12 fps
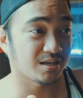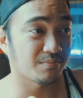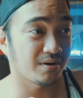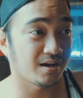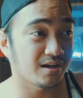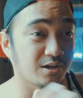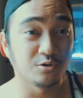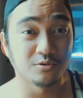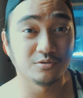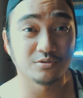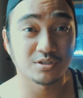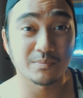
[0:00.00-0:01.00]
sa mga
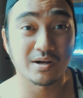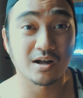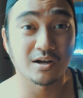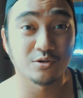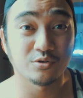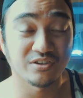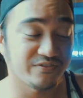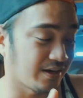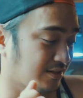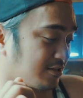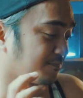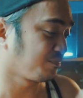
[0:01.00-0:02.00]
ganung sa mga ganung
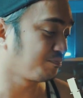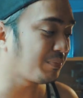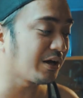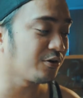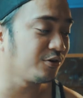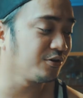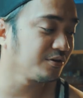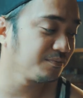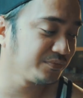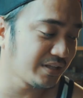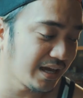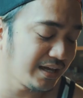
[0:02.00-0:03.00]
events. Pero
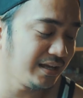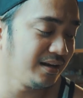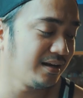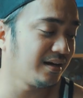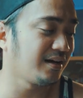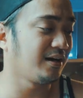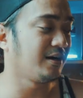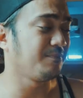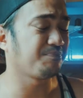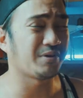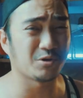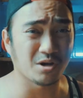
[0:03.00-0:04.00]
dahil
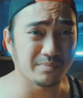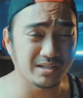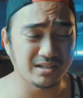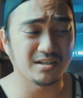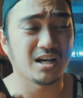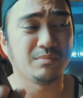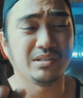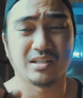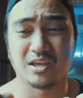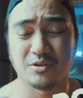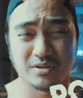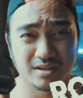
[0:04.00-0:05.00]
uh, meron kaming
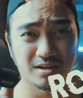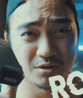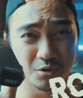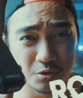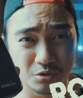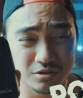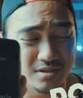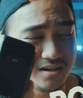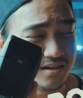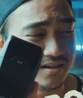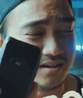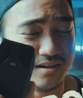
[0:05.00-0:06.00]
ginagamit ngayon na road
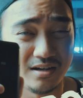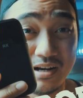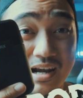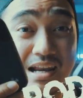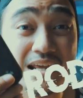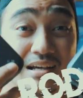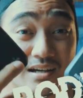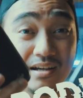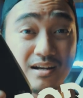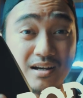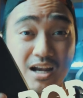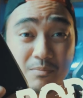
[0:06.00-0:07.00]
uh, link
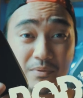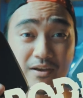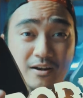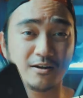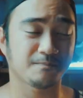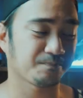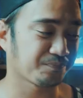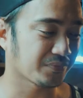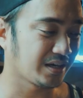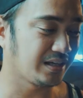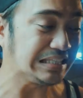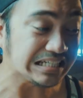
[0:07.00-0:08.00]
lapel,
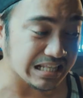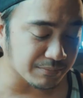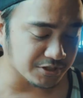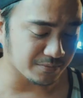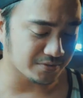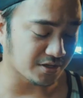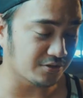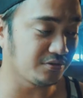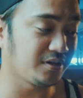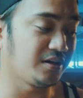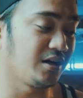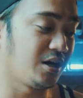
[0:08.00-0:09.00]
Di na namin siya
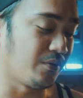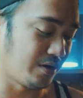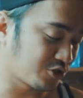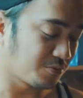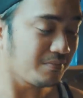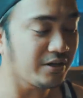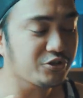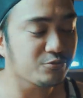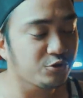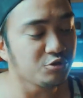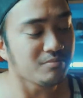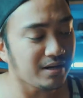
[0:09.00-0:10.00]
masyadong ginagawa. So
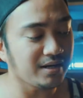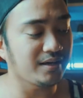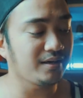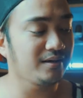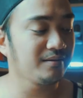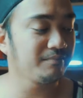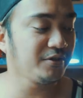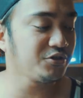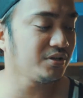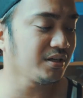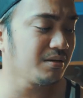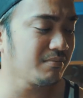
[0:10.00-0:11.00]
medyo dumali,
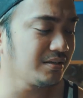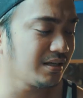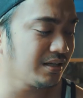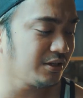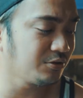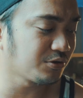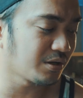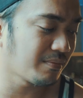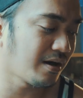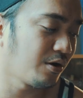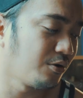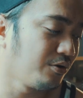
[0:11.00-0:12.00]
medyo naging madali yung
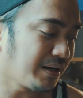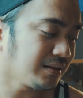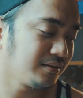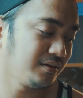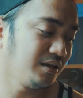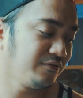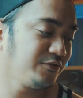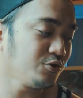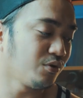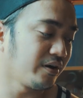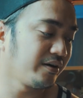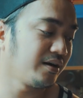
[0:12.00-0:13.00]
trabaho. But if
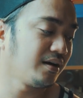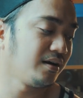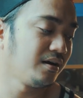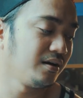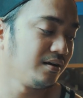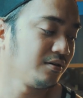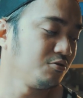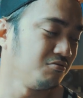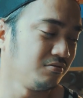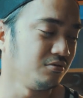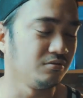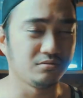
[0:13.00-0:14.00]
you are, uh,
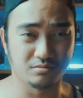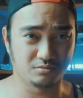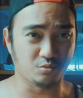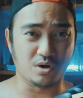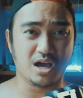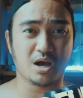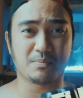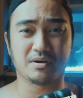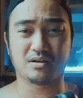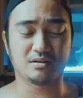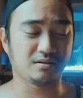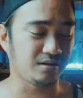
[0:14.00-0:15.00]
kung, kung wala ka
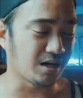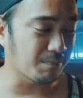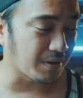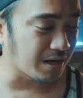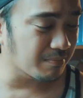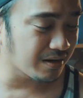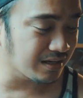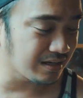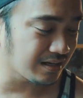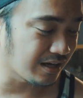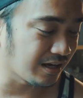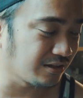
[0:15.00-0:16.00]
pang lapel
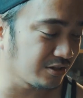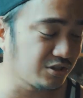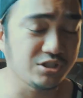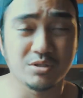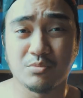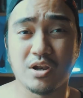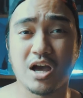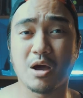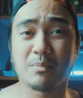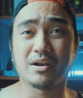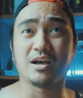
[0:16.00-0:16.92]
mic and nagsisimula ka pa